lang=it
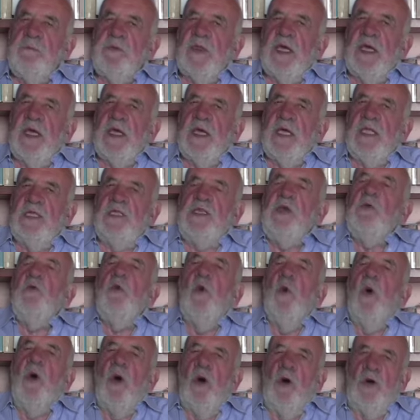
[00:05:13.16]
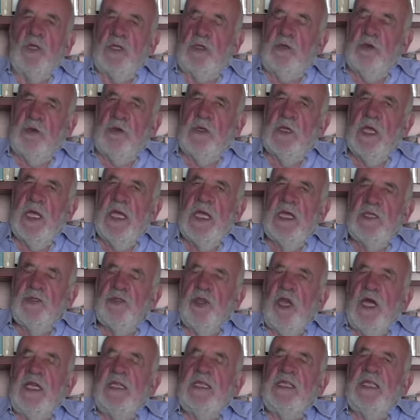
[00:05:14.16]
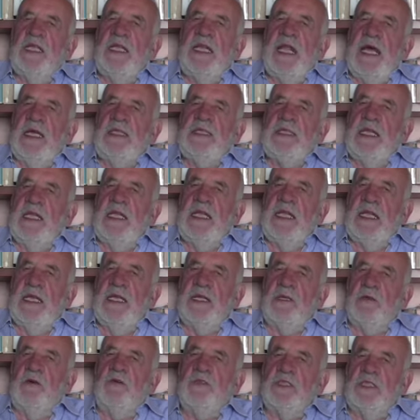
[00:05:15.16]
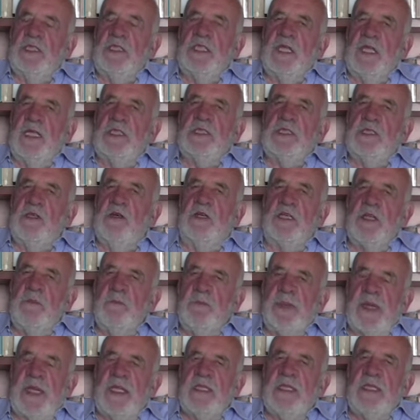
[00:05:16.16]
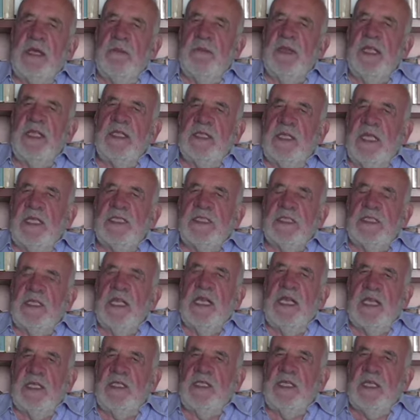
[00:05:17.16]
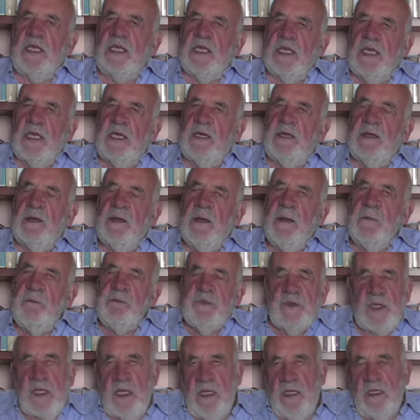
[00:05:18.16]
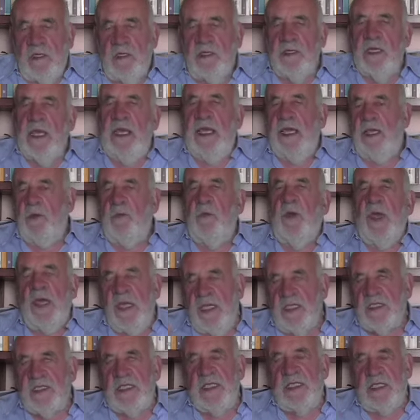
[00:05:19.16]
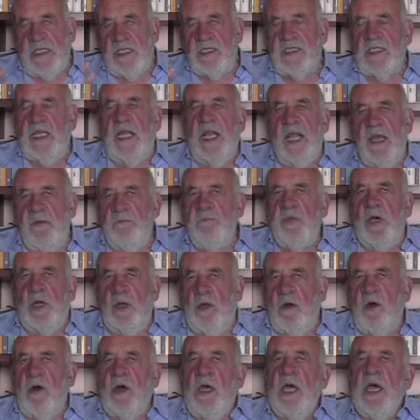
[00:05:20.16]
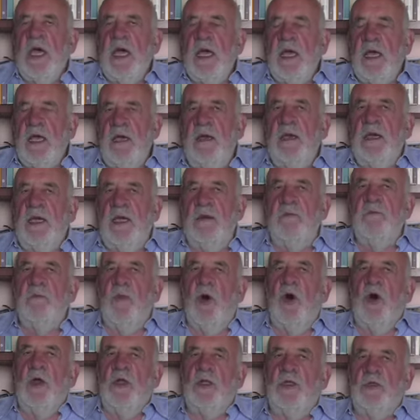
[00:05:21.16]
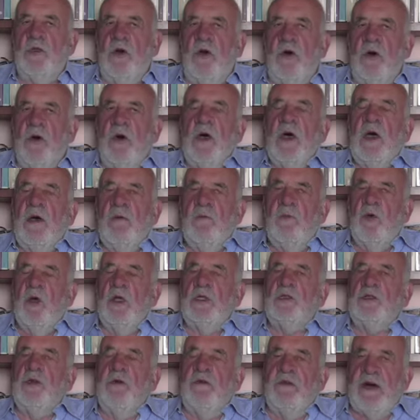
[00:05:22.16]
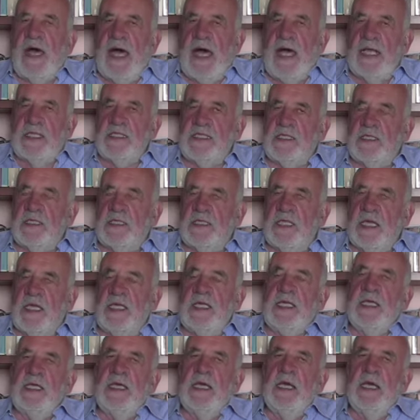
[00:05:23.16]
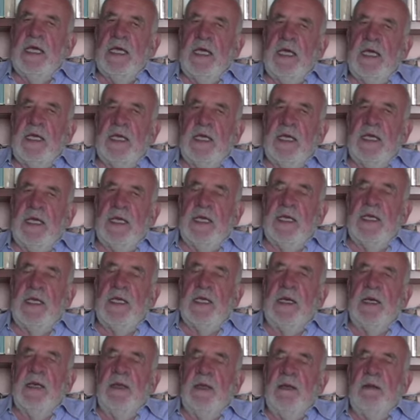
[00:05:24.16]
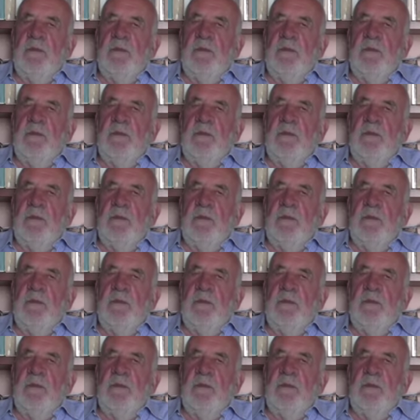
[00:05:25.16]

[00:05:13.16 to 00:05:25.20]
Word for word: eh, di vuoto, cioè al di là delle considerazioni prettamente estetiche, eh, cioè, che sarebbero eh, molto, molto vaste, eh,